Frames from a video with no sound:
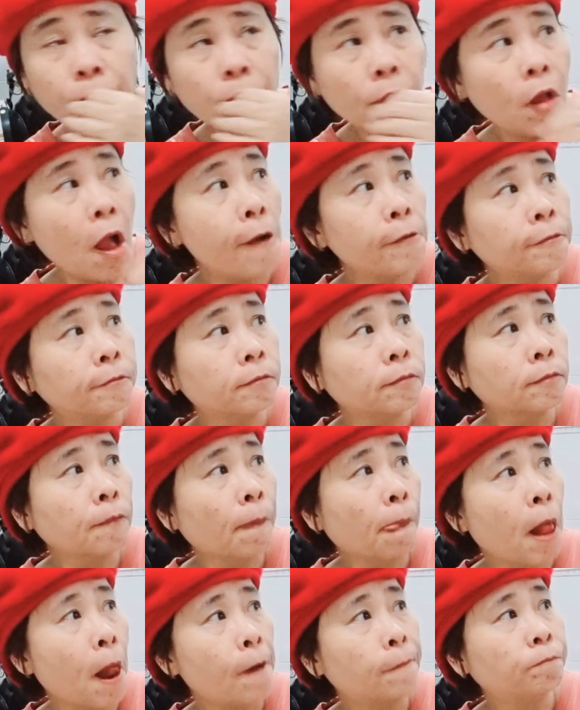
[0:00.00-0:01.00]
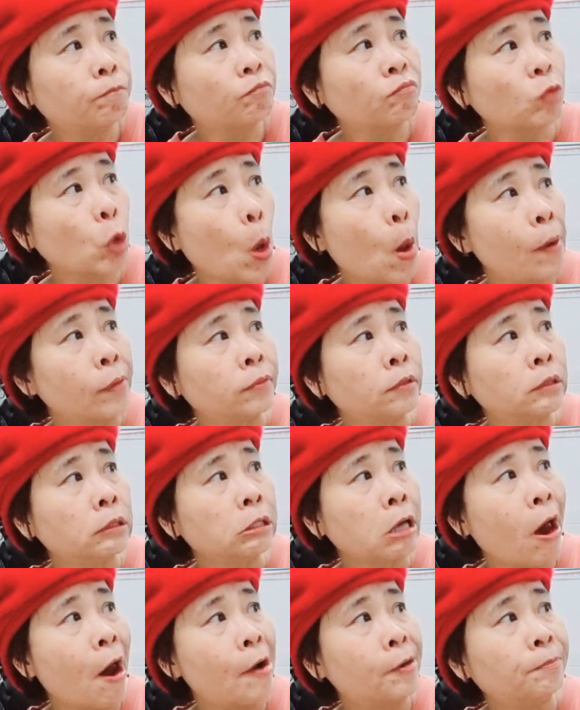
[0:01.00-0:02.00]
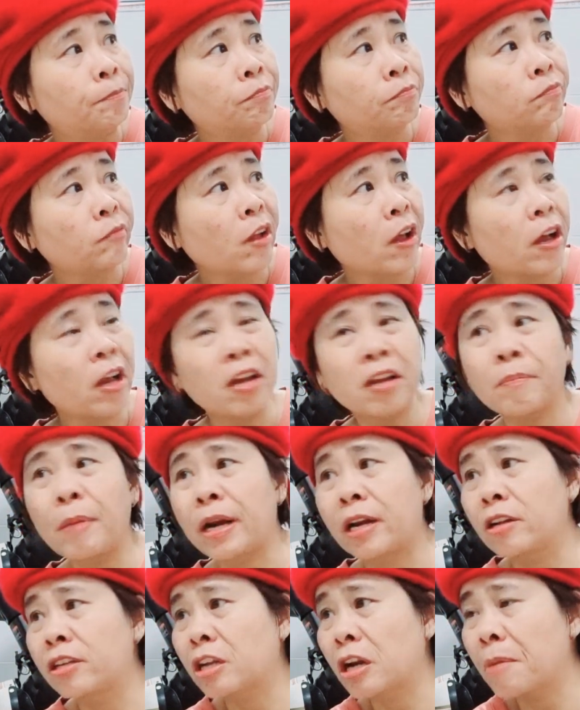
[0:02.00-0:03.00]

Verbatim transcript: hoặc cơ quan có thẩm quyền của quốc gia tiếp nhận